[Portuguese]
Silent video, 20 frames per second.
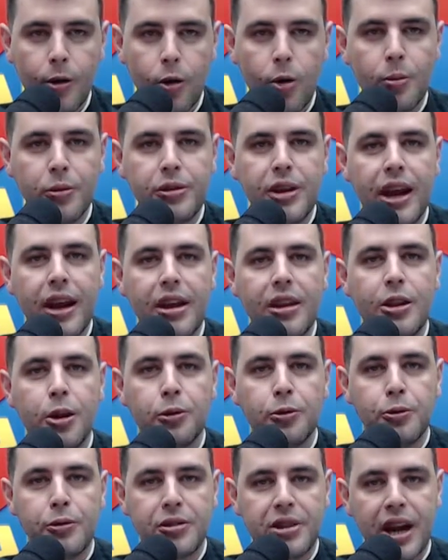Como será que
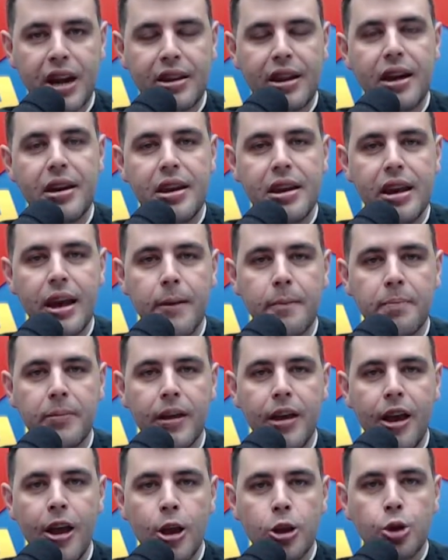Deus nos trataria?
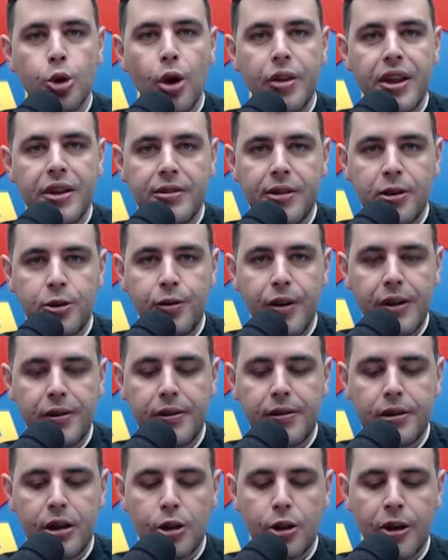todas as
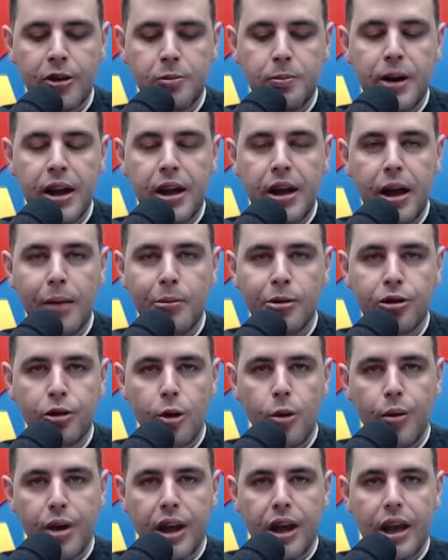vezes que nós brigamos
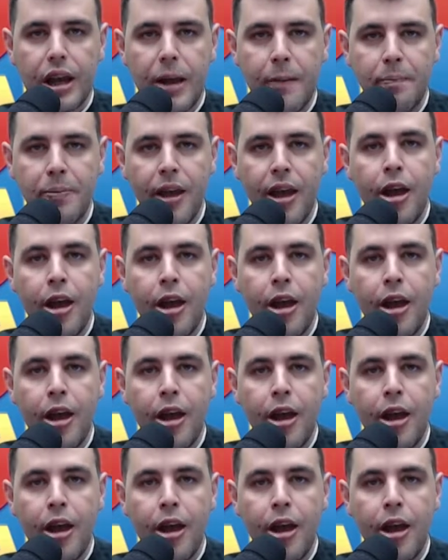com Ele,